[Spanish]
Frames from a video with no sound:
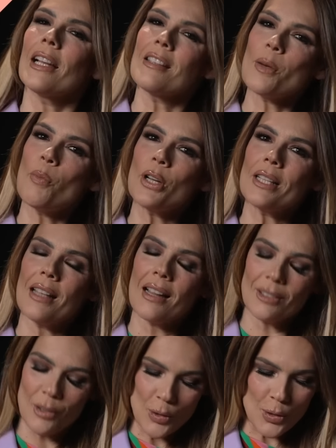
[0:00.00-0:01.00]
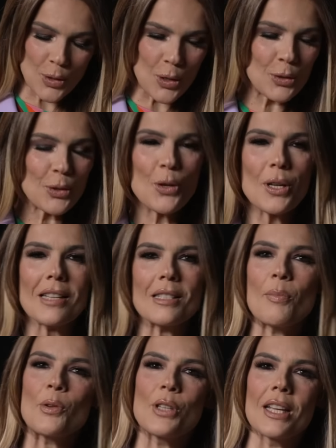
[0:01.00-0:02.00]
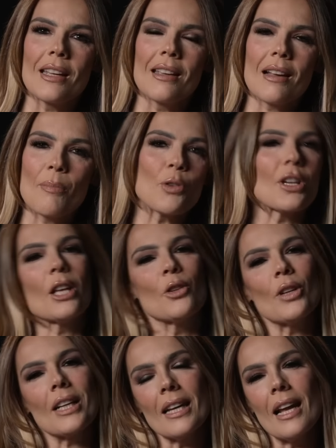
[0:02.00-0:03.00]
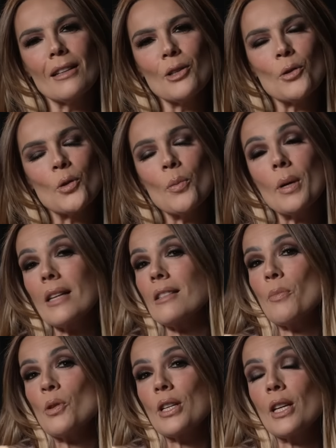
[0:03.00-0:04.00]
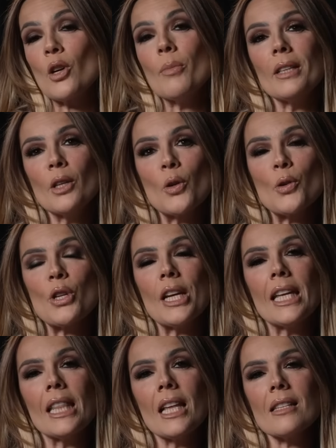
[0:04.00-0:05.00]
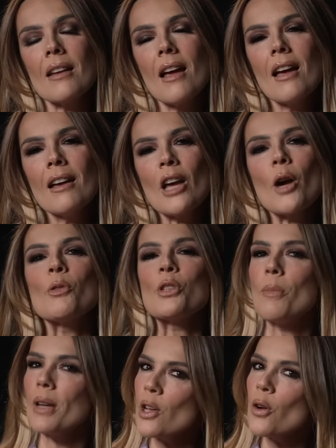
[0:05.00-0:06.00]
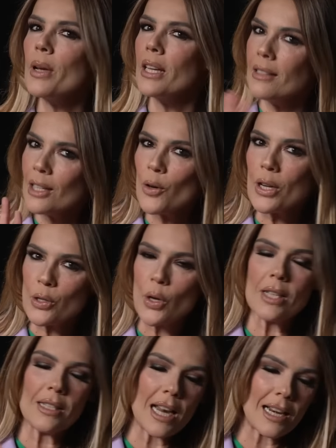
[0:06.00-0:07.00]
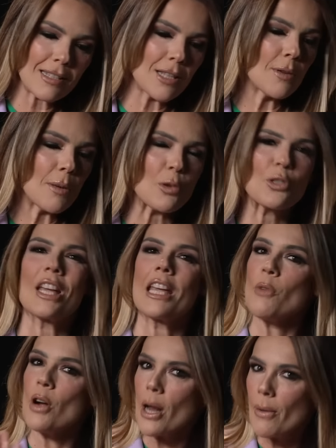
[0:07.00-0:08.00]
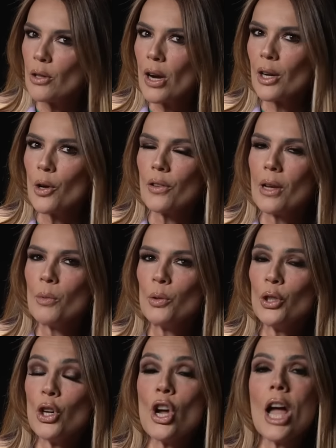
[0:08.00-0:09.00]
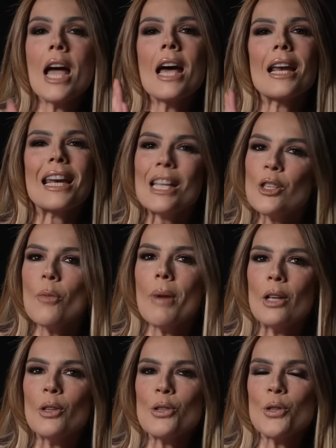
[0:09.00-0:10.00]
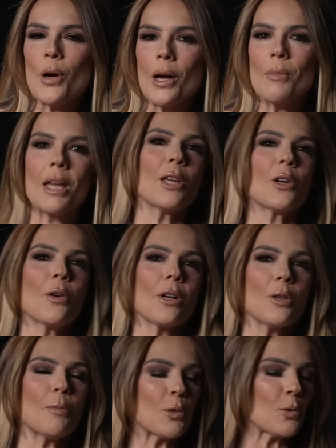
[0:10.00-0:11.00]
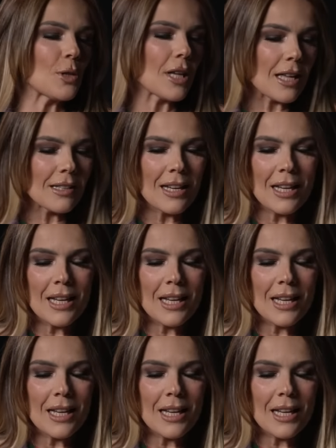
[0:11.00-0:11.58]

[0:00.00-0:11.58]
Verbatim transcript: gracias por estar con nosotros, gracias por seguir apoyando el canal de YouTube, gracias por seguir comentando cosas lindas que como siempre digo vienen del corazón, así las recibimos. Seguimos grabando alrededor del mundo, retomando Ciudad de México en esta oportunidad